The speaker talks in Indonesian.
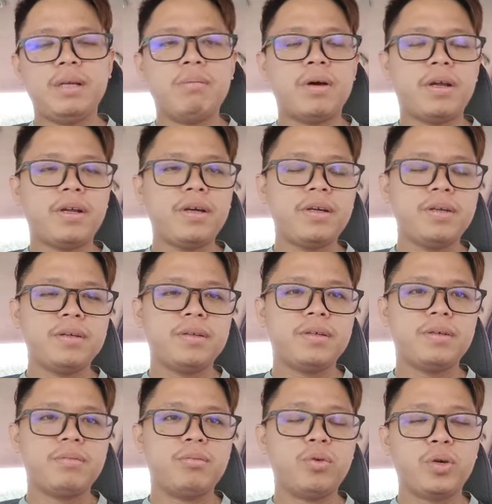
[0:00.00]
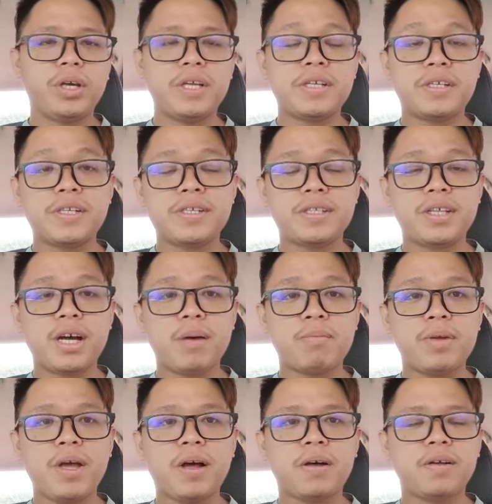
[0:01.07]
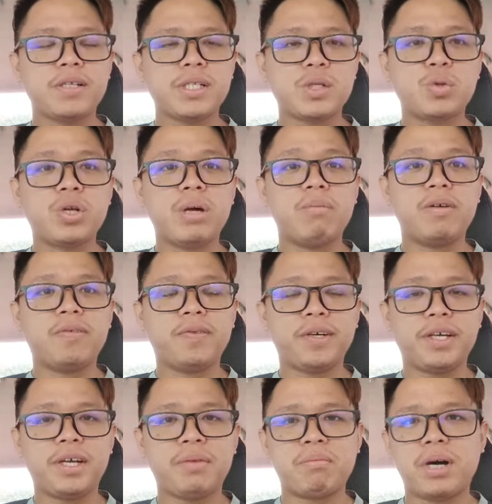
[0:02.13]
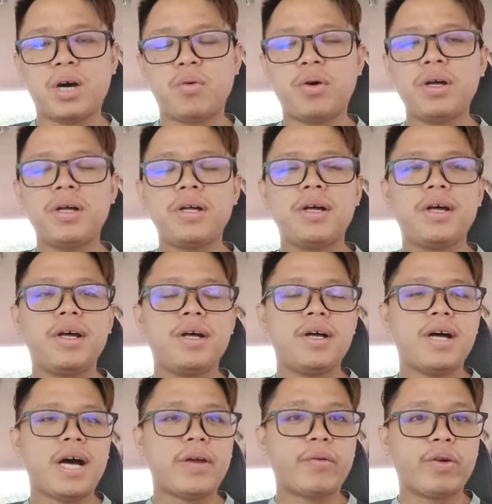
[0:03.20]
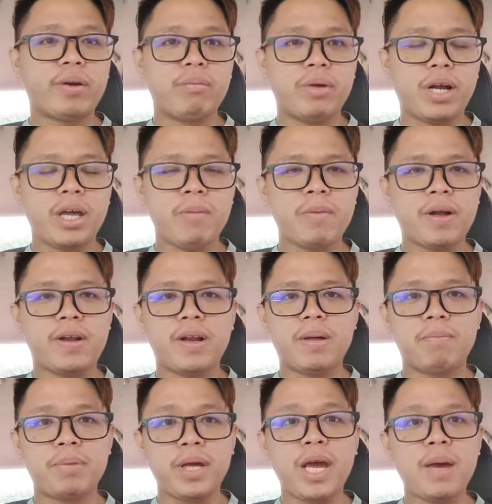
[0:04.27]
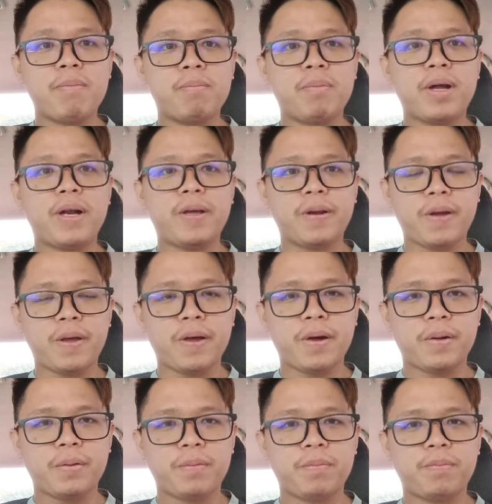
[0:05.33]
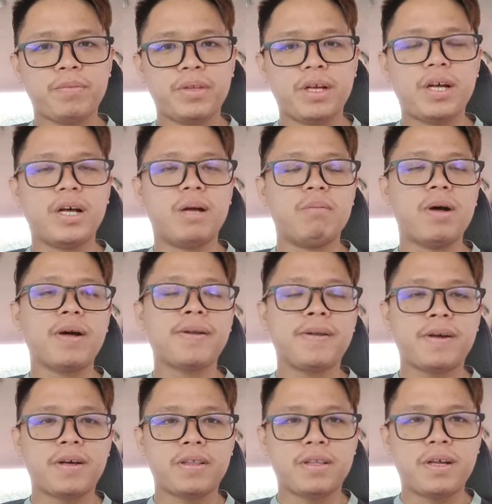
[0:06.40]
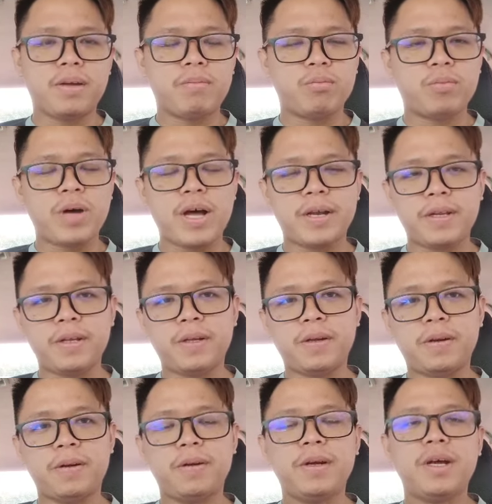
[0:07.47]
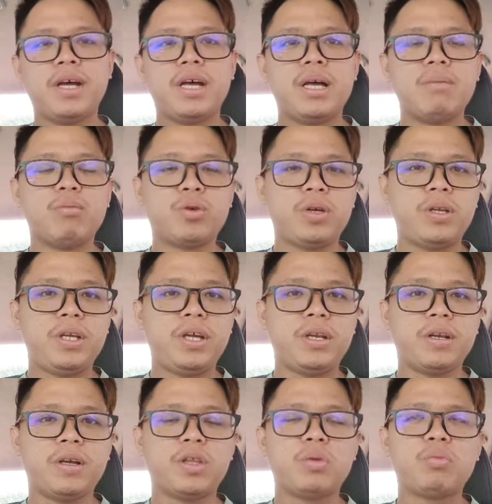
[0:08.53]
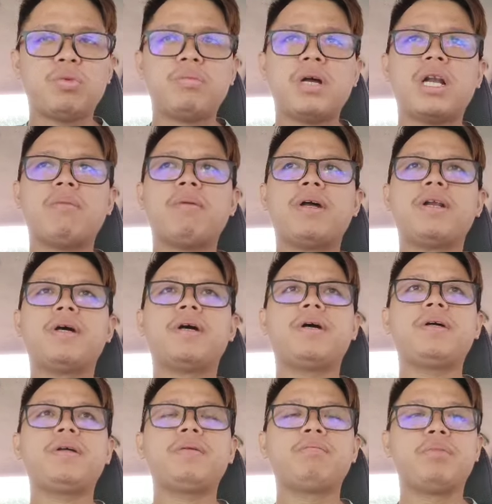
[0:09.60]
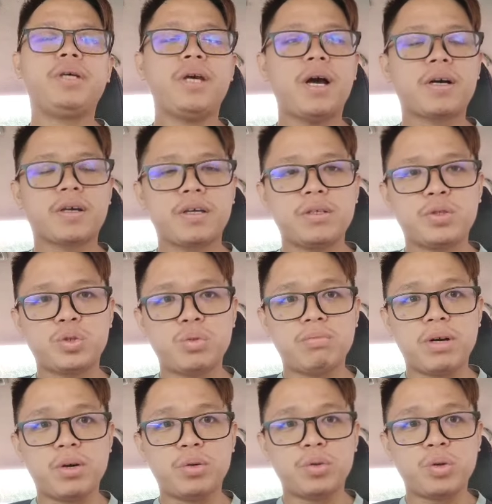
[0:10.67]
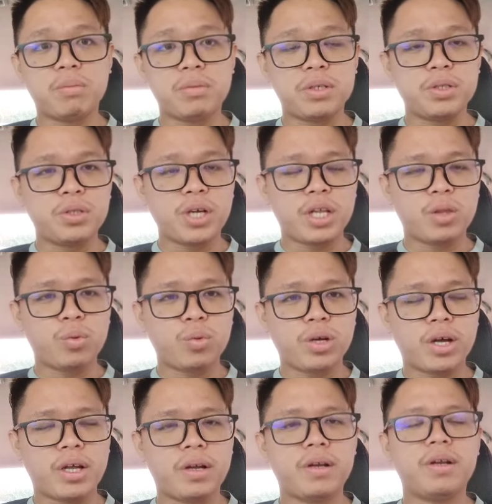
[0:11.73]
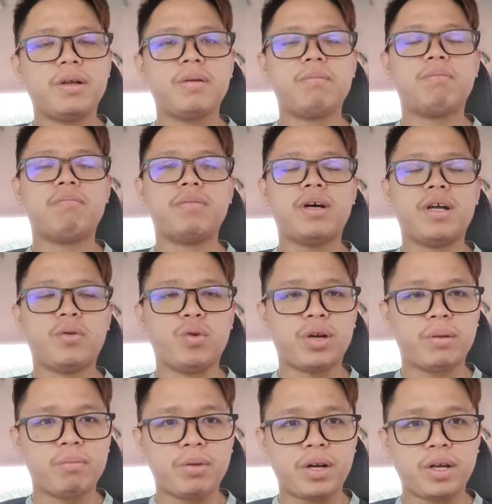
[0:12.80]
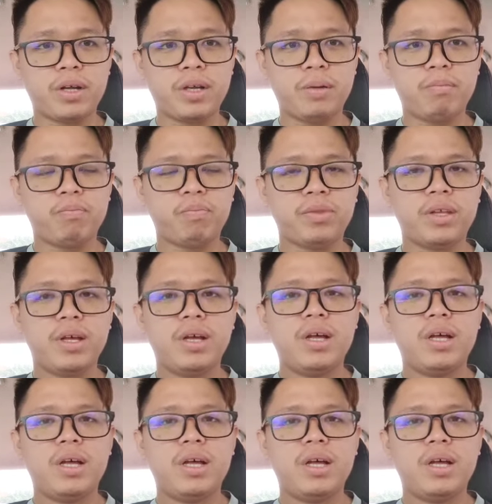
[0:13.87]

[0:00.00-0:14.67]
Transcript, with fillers: di mana mungkin sesetengah pihak sudah berpikir bahwa Anwar Ibrahim adalah PM paling layak. Ah, makna kata hadir Muhyiddin ataupun mana-mana pihak yang cuba untuk menjatuhkan Anwar Ibrahim,